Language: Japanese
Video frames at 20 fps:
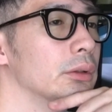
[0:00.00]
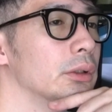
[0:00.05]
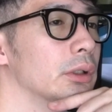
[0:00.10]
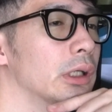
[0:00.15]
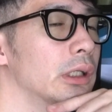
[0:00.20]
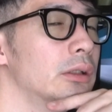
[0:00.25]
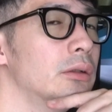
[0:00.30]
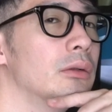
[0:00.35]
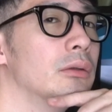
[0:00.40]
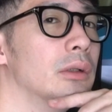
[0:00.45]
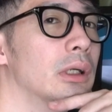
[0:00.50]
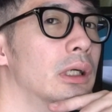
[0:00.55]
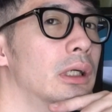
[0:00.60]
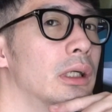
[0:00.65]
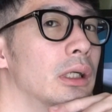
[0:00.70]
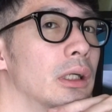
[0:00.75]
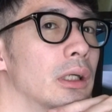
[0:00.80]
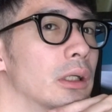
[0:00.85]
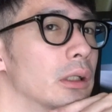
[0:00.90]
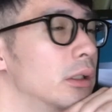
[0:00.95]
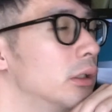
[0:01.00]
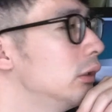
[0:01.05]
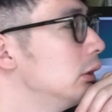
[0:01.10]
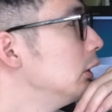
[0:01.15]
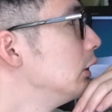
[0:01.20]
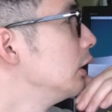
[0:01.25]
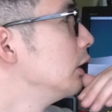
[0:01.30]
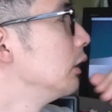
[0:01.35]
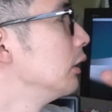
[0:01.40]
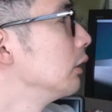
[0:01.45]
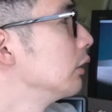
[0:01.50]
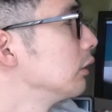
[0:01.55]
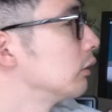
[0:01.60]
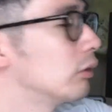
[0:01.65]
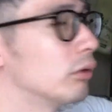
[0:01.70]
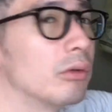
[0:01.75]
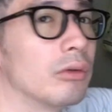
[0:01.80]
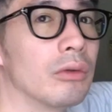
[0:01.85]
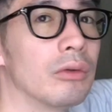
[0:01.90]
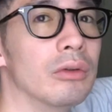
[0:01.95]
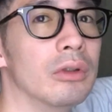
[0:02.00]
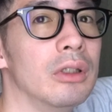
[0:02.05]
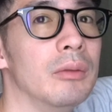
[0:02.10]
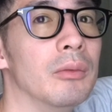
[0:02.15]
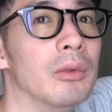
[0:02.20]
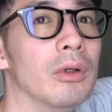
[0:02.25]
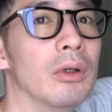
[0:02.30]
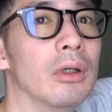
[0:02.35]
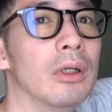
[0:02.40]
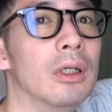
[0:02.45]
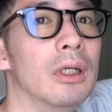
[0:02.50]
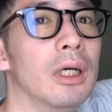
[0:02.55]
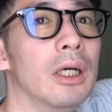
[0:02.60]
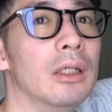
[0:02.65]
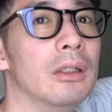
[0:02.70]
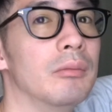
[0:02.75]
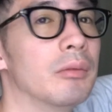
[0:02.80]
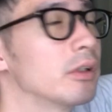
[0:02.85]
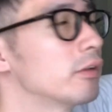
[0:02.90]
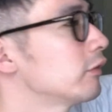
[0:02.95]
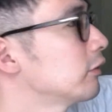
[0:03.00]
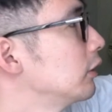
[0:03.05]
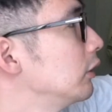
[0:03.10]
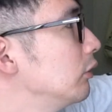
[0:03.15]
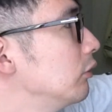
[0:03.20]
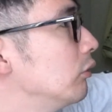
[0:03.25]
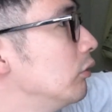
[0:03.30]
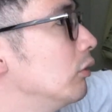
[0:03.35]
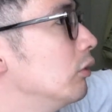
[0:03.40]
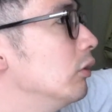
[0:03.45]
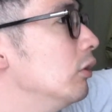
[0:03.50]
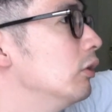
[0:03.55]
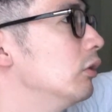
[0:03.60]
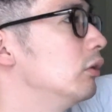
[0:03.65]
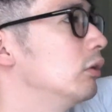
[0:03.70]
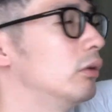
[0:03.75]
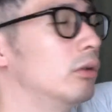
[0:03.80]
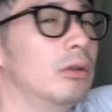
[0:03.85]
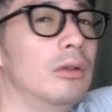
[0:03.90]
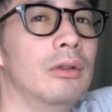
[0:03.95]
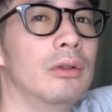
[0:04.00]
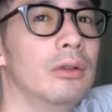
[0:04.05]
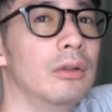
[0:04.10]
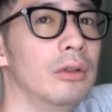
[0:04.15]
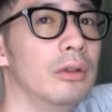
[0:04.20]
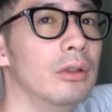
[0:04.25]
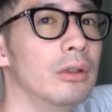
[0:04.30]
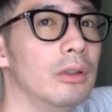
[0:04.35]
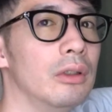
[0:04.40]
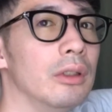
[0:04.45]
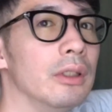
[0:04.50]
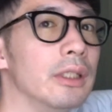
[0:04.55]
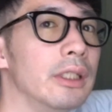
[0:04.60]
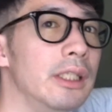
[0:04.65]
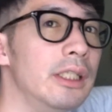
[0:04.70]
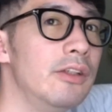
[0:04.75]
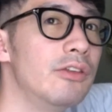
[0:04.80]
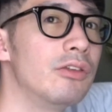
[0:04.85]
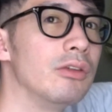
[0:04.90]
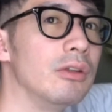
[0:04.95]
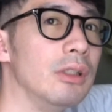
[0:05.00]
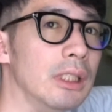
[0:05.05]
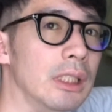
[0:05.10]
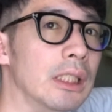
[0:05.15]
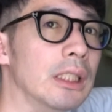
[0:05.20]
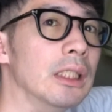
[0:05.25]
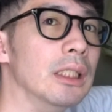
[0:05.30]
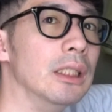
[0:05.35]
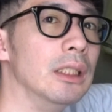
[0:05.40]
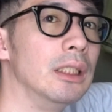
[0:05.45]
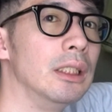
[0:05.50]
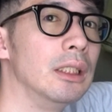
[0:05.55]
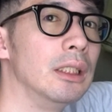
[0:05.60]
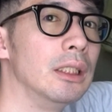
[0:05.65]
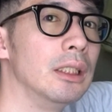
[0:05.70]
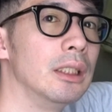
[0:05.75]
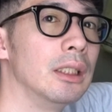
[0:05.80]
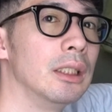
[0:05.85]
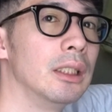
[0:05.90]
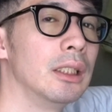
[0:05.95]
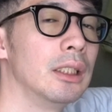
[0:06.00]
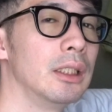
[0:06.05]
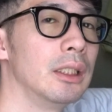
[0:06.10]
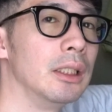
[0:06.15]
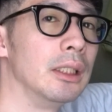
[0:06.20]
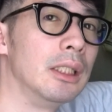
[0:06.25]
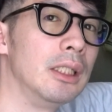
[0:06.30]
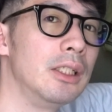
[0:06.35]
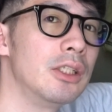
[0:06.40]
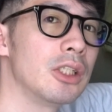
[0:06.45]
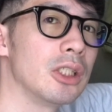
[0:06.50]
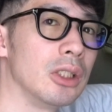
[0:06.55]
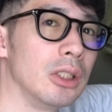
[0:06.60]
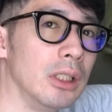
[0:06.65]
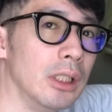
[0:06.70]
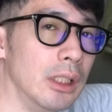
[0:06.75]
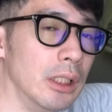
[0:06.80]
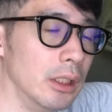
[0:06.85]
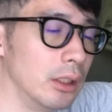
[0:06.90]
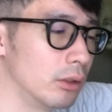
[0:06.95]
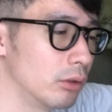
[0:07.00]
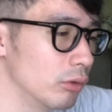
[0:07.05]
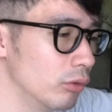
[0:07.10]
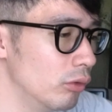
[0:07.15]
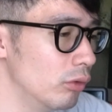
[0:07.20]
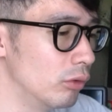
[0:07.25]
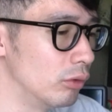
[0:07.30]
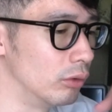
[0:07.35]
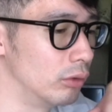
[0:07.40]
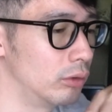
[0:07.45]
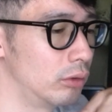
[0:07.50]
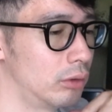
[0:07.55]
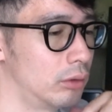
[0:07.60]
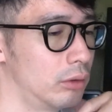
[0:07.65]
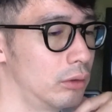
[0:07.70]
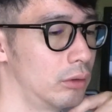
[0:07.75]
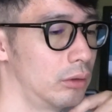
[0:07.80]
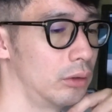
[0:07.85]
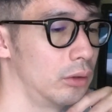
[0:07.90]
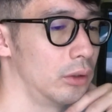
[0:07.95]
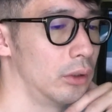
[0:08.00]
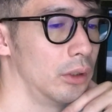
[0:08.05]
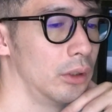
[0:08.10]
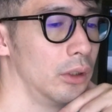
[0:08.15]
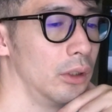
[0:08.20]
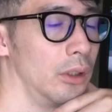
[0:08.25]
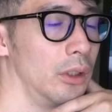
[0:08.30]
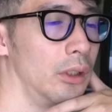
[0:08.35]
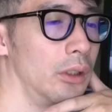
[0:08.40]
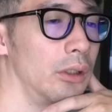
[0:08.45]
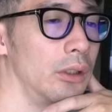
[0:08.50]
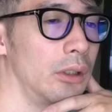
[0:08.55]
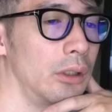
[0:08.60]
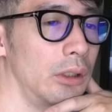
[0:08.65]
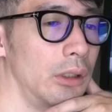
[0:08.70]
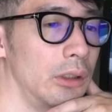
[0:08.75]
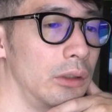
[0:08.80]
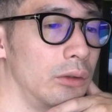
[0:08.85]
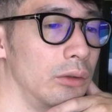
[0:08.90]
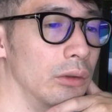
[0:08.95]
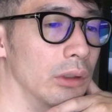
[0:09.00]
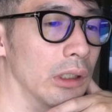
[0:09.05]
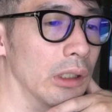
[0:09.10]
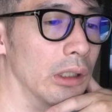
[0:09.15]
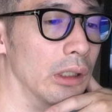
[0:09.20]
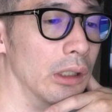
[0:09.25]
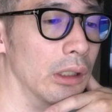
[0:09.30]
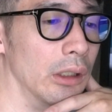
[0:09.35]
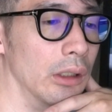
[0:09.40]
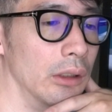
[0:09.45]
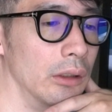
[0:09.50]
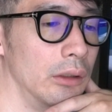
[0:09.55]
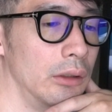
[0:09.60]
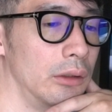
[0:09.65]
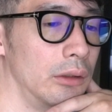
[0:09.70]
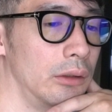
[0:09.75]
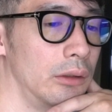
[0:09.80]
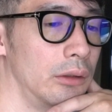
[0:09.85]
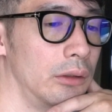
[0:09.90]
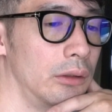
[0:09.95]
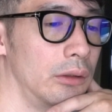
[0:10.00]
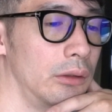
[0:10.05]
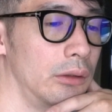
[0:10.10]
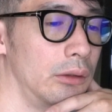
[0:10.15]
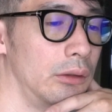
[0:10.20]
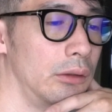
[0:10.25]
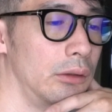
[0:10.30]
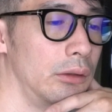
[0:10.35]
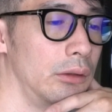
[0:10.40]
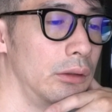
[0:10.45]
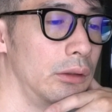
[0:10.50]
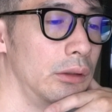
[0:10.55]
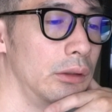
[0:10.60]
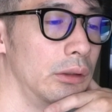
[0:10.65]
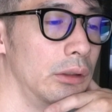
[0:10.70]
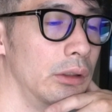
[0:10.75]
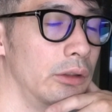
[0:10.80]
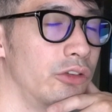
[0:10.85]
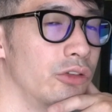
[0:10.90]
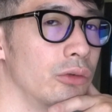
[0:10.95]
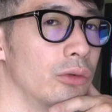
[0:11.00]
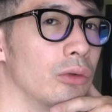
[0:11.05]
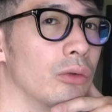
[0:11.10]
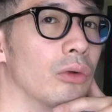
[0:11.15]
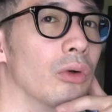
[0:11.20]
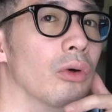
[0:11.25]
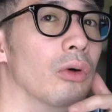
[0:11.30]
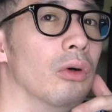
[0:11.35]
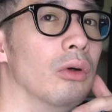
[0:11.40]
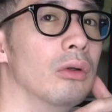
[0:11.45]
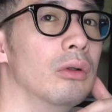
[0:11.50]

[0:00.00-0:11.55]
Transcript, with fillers: あとは、えー、ここにもありますけどディズニーディズニーとあとはちょっとこ